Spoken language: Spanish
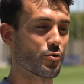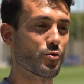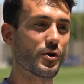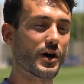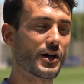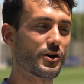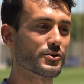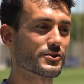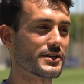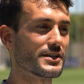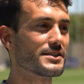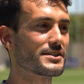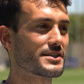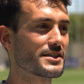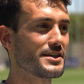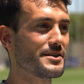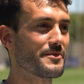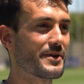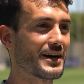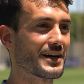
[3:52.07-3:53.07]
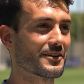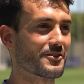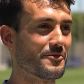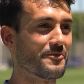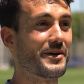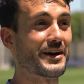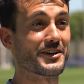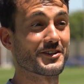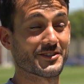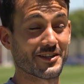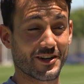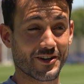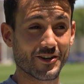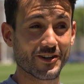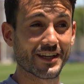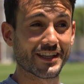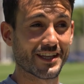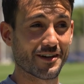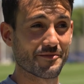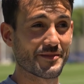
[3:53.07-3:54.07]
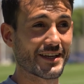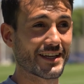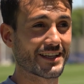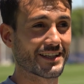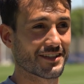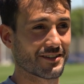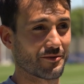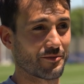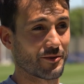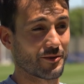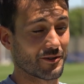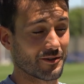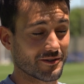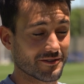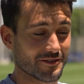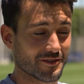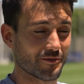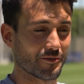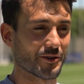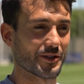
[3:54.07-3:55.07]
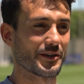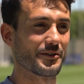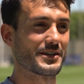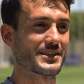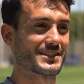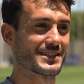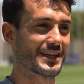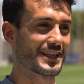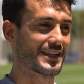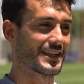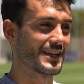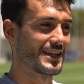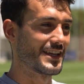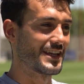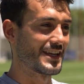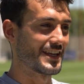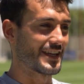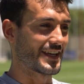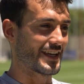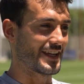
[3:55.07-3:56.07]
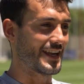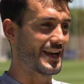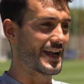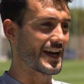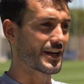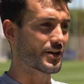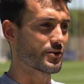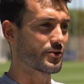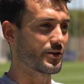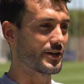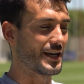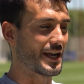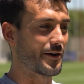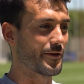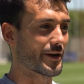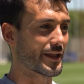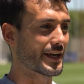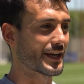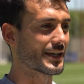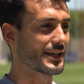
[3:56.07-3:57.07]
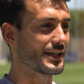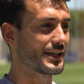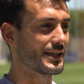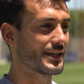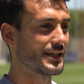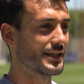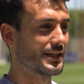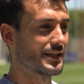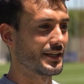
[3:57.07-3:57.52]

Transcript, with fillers: jugados encima, con varios errores también, como, como debe ser en el arco y la verdad que,